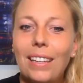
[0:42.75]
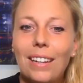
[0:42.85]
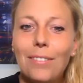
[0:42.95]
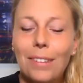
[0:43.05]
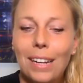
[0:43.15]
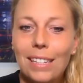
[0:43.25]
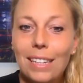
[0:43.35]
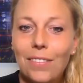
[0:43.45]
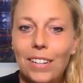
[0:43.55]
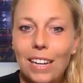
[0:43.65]

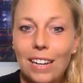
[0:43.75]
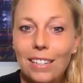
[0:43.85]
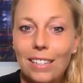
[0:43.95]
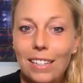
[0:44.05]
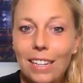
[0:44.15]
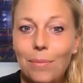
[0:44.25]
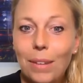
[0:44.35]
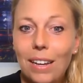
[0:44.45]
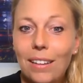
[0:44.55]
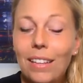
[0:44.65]
Jedenfalls haben wir da das
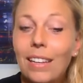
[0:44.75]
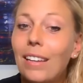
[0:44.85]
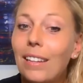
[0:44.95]
Thema